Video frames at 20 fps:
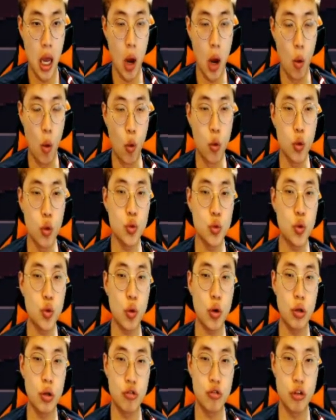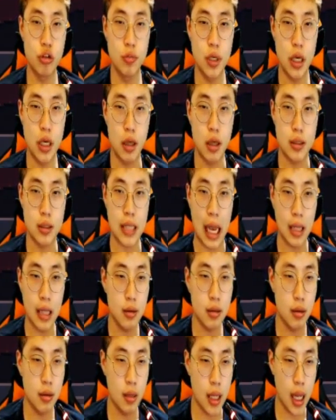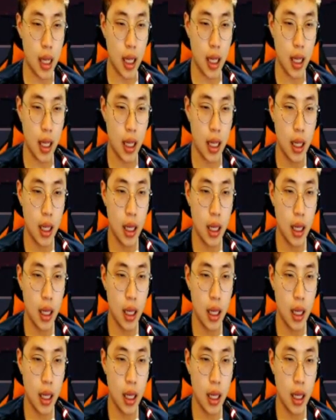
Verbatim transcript: 아, 오른쪽 거 누르면 이거 사는 거야?